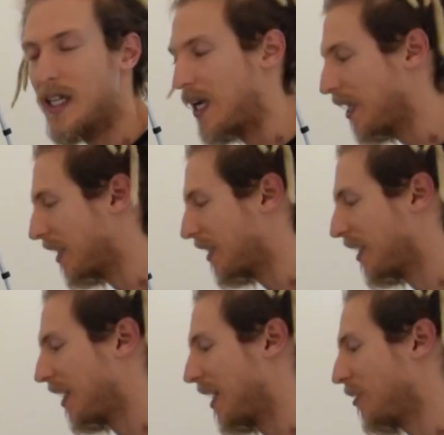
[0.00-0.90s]
anche
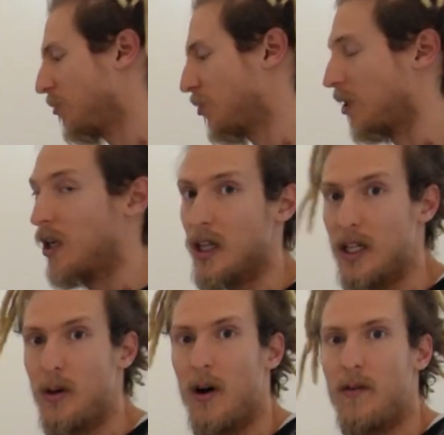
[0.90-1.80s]
attaccandoci
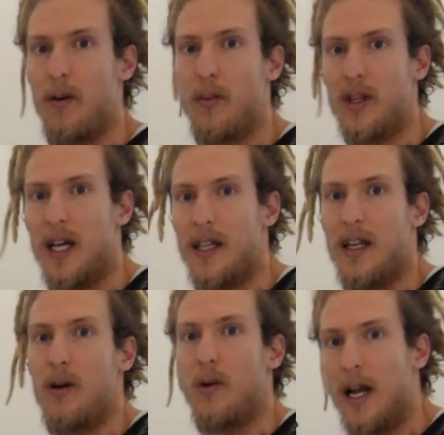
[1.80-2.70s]
di nuovo il
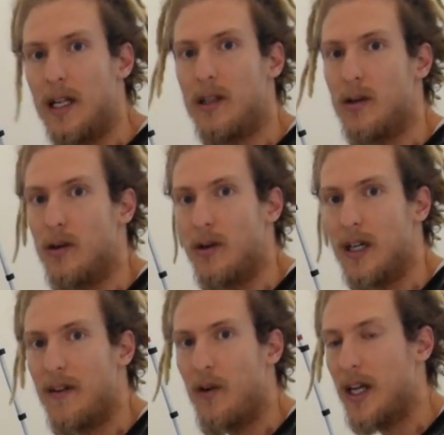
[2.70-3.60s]
portatile con un altro
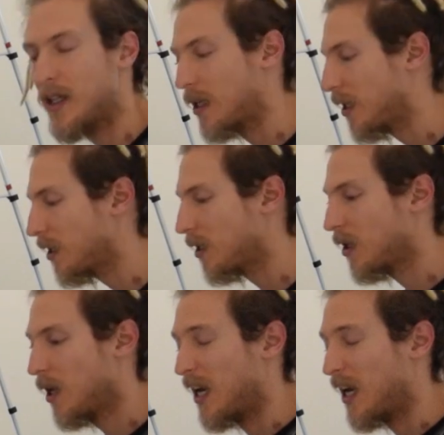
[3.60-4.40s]
cavo Ethernet,